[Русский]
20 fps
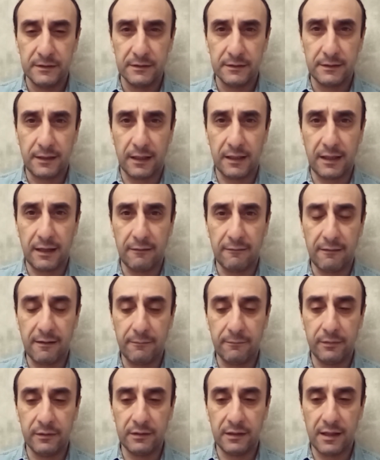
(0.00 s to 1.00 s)
какова
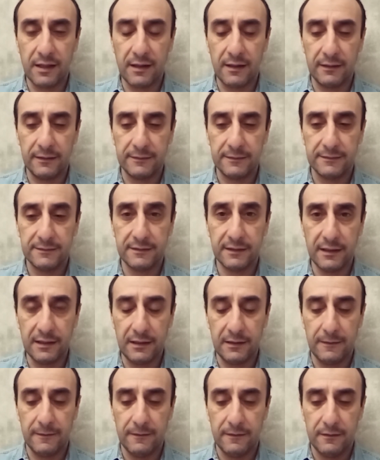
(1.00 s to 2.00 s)
была
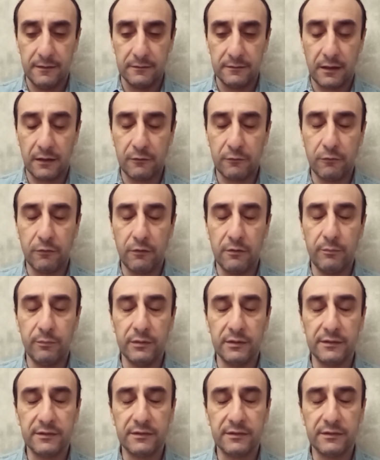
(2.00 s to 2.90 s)
цель, какой был